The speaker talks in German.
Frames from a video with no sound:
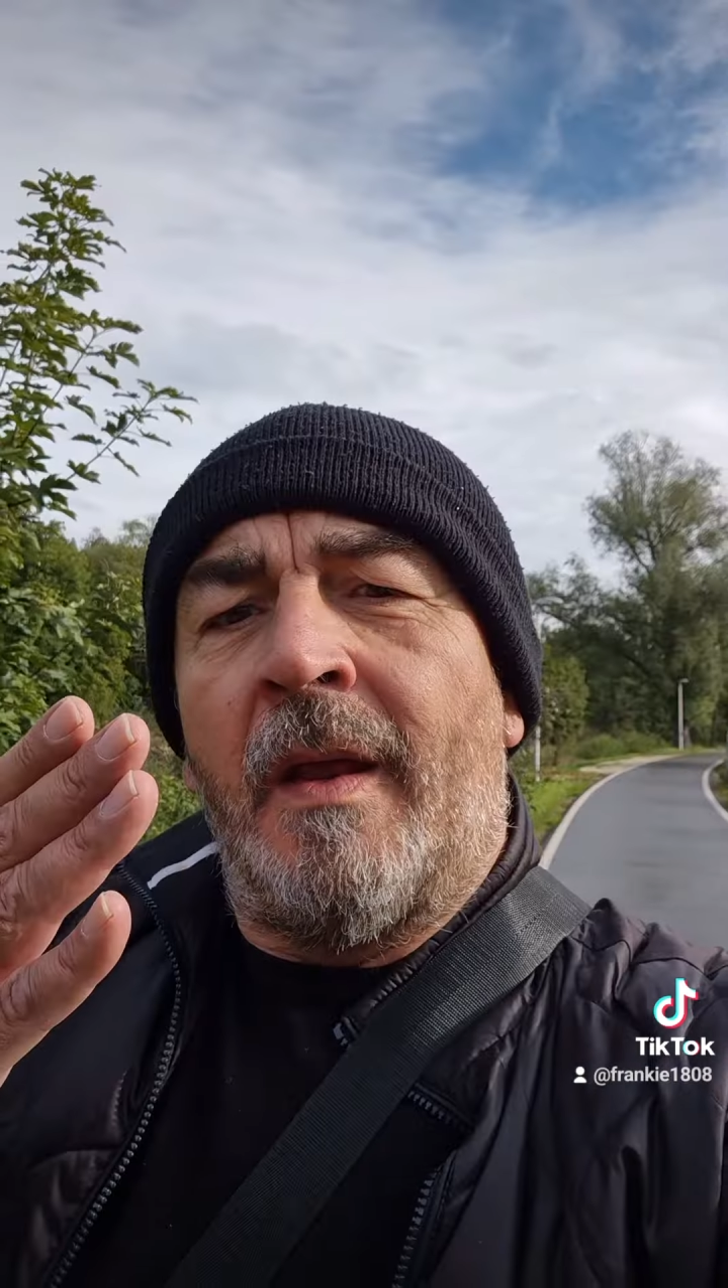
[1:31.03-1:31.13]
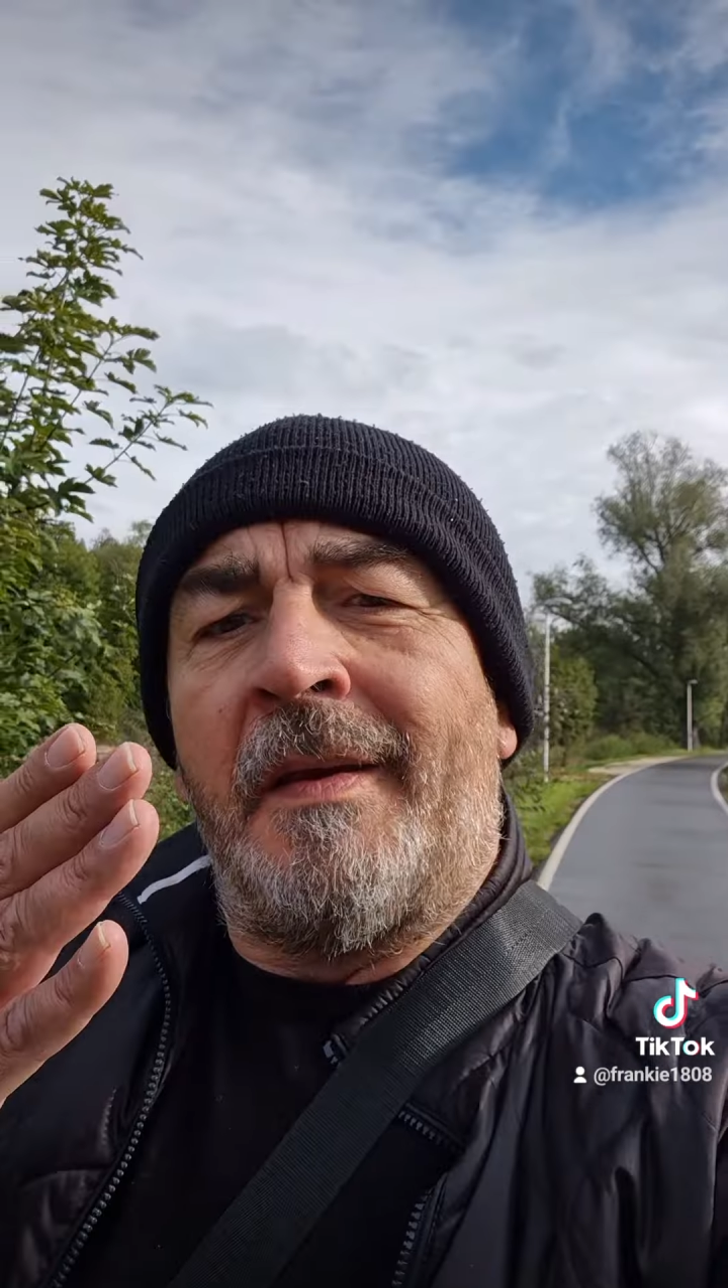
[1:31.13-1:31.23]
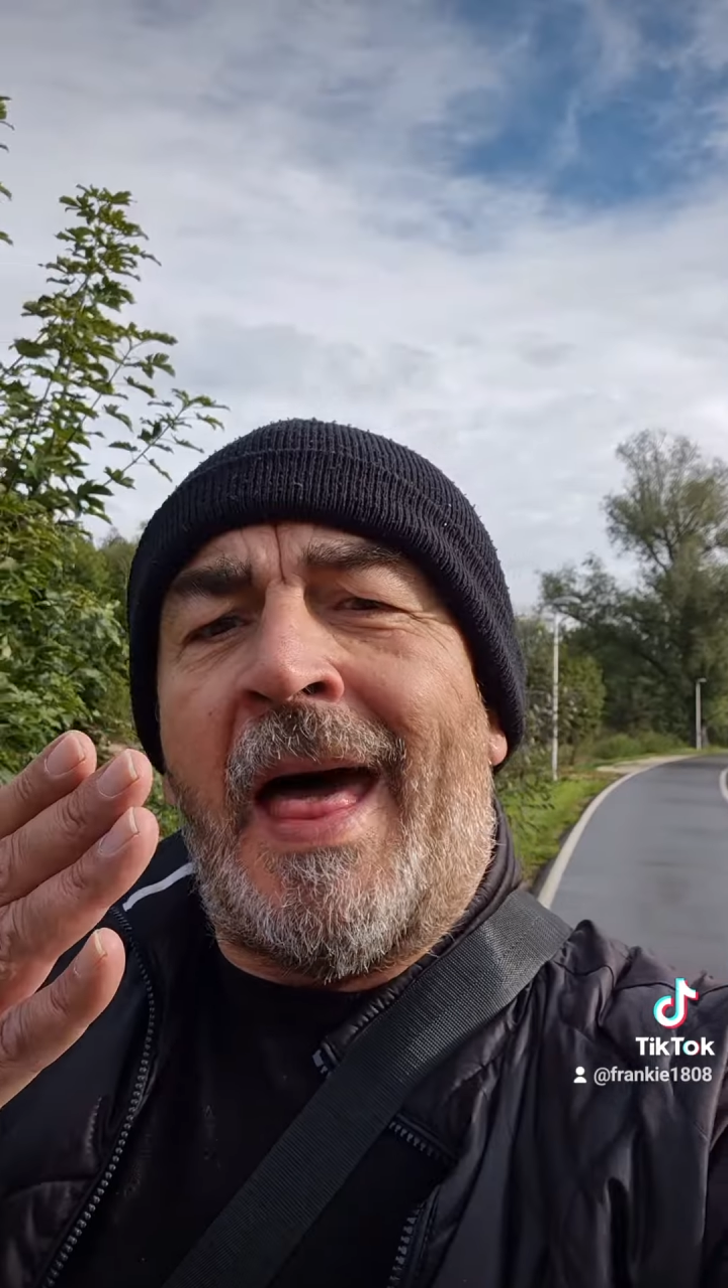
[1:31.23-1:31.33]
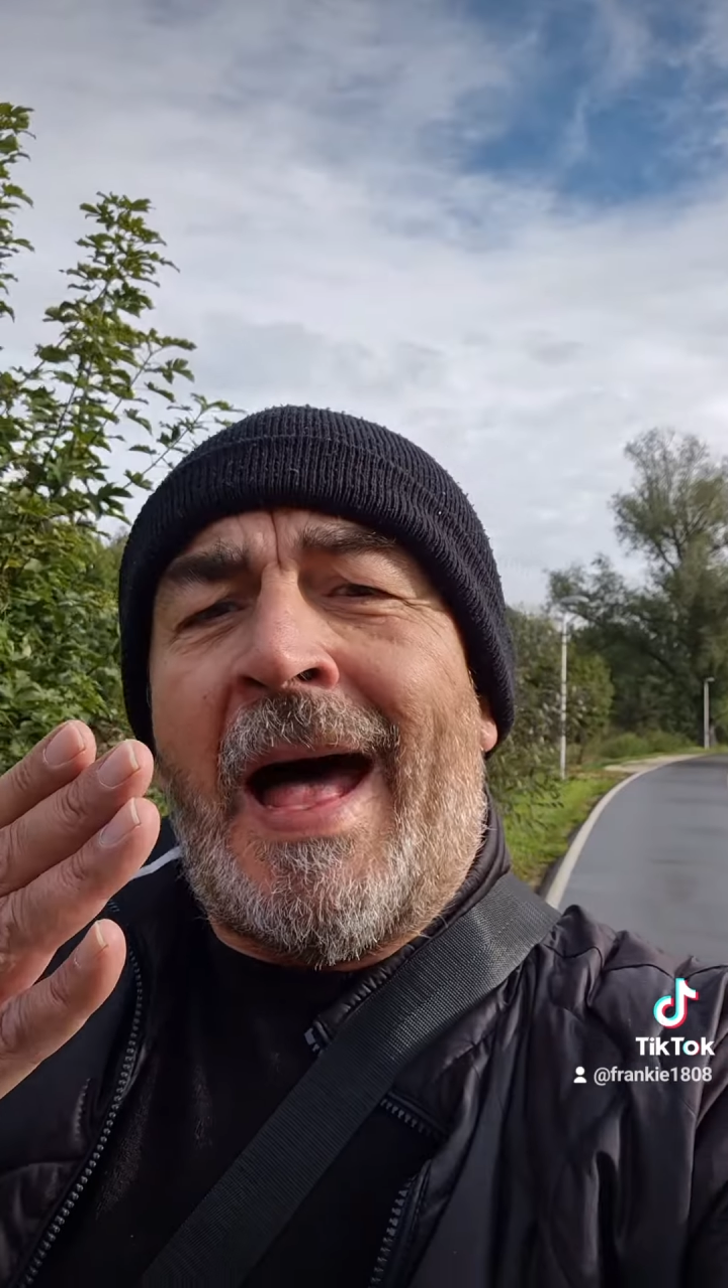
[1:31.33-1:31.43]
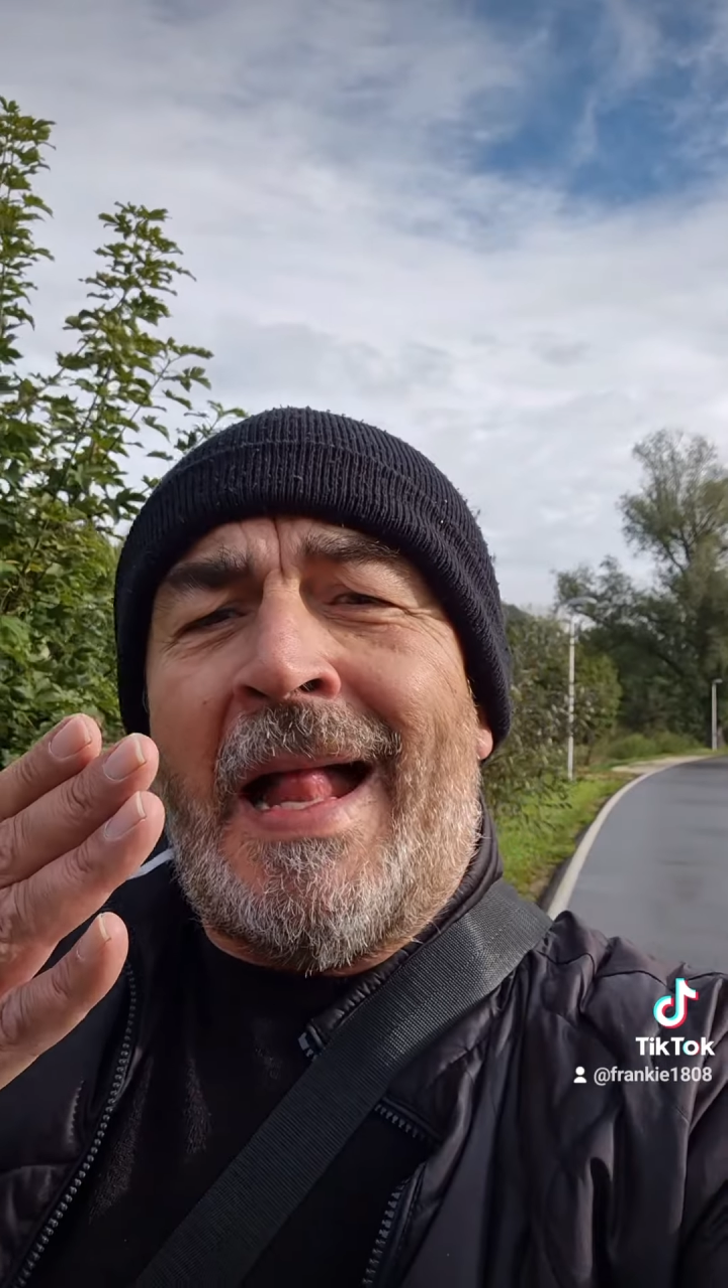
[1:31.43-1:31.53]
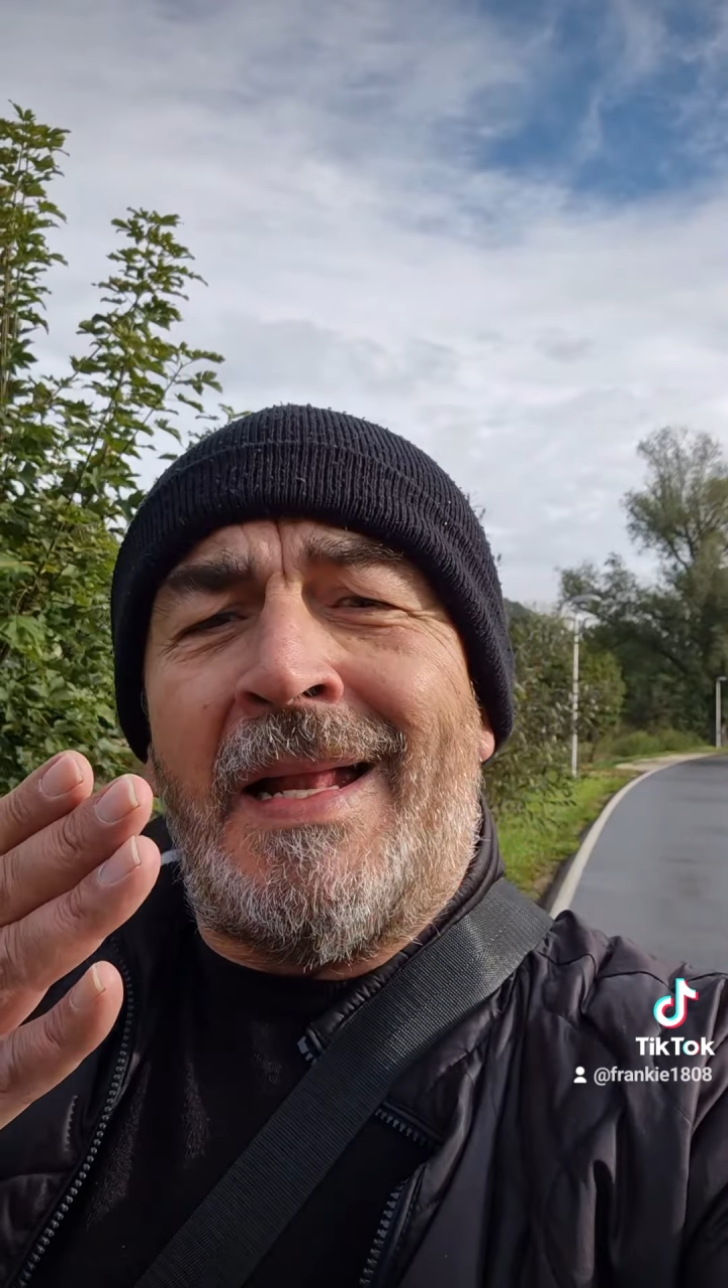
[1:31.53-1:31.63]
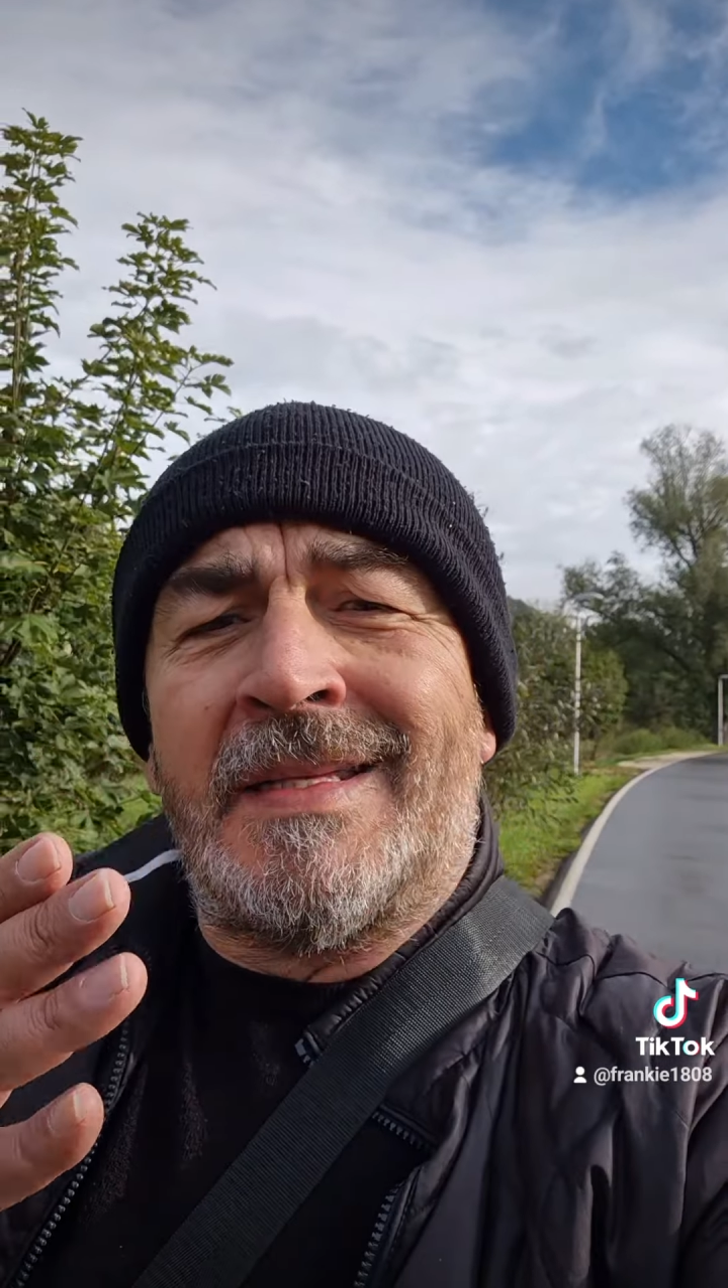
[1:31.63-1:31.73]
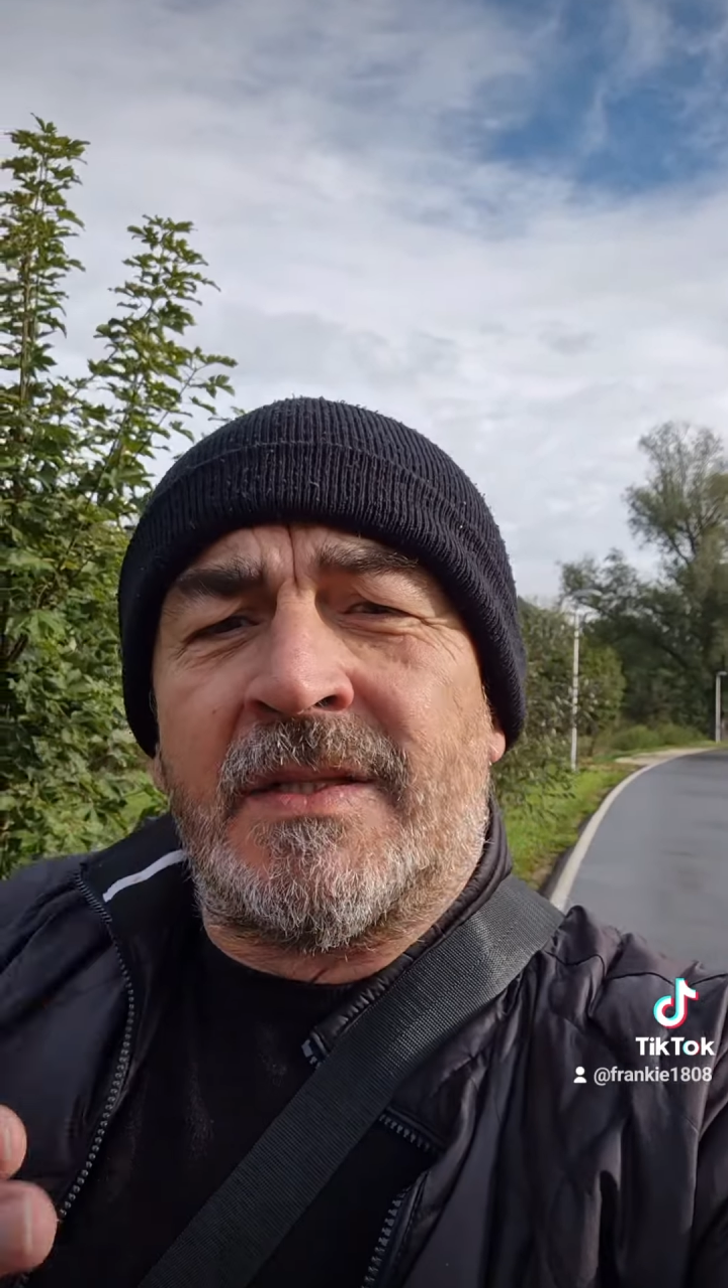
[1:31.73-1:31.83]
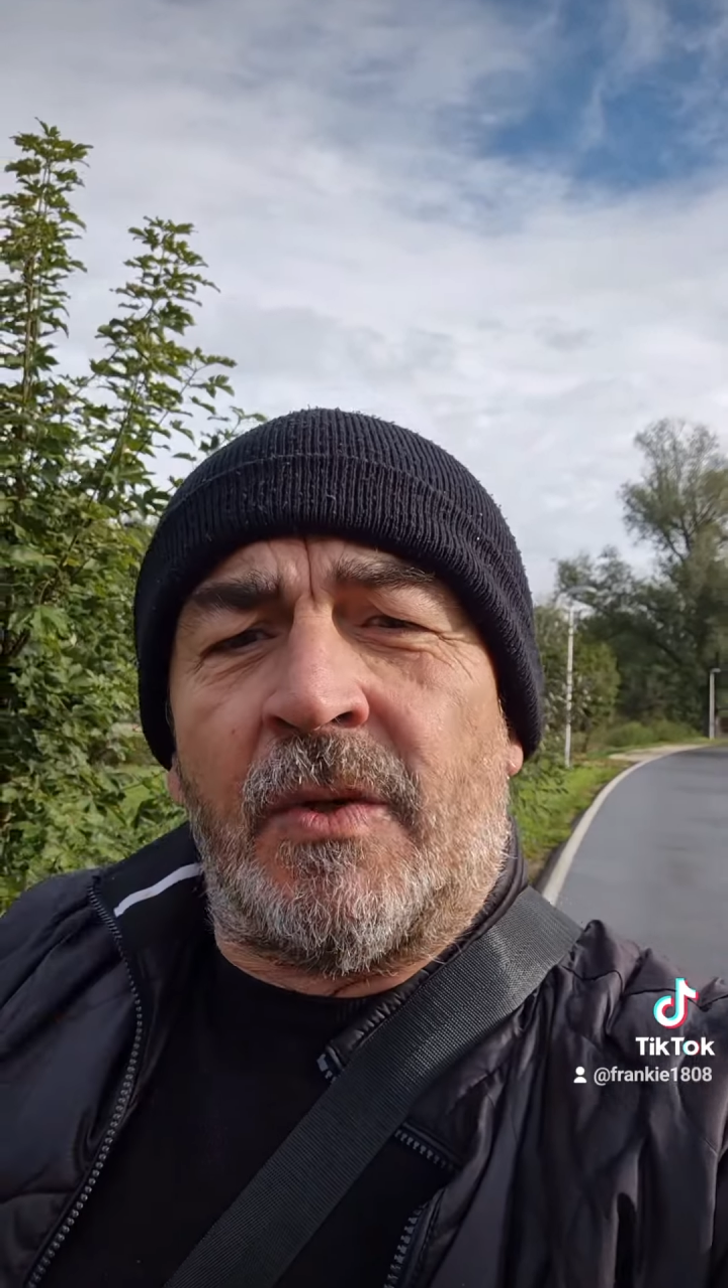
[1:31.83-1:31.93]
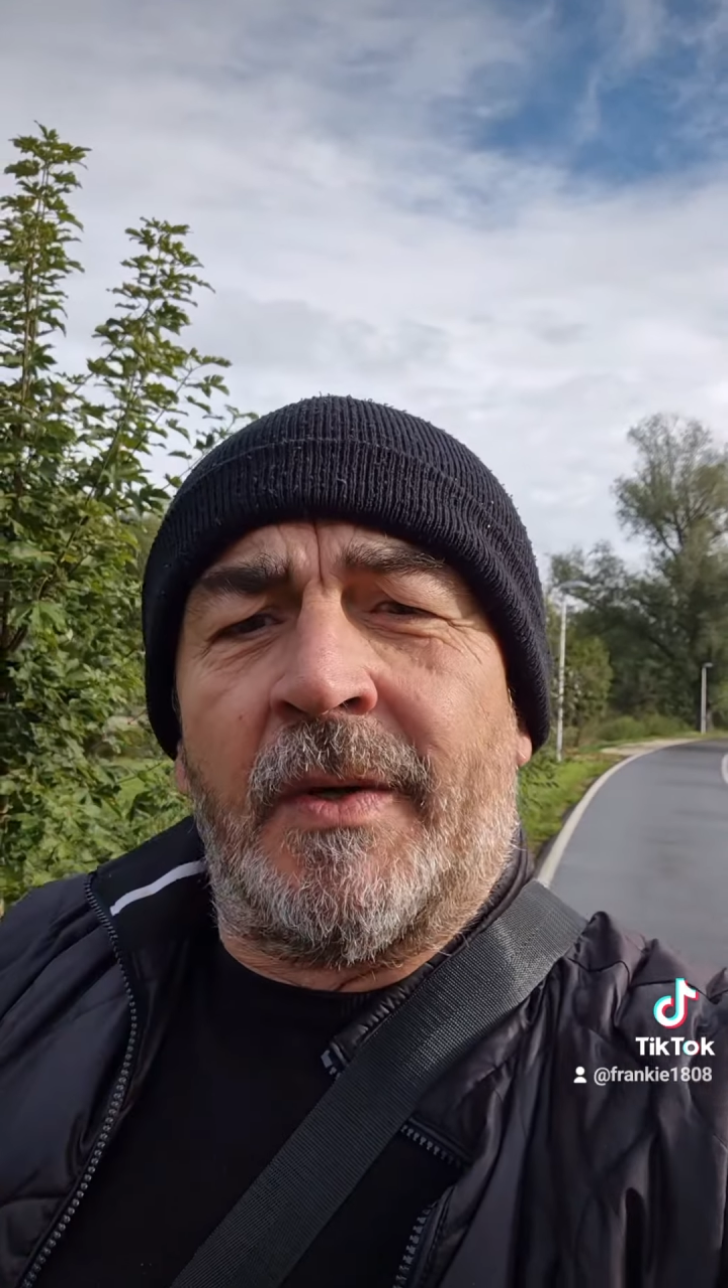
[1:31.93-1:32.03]
Na
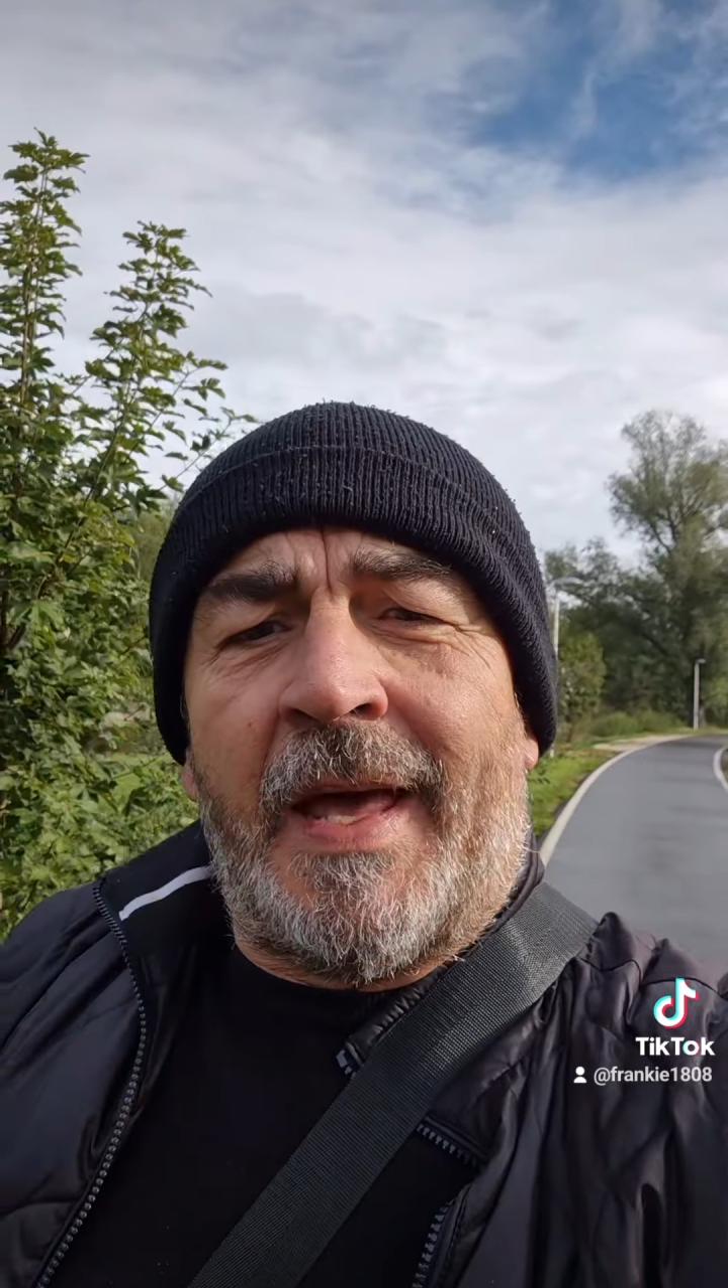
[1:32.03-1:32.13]
also,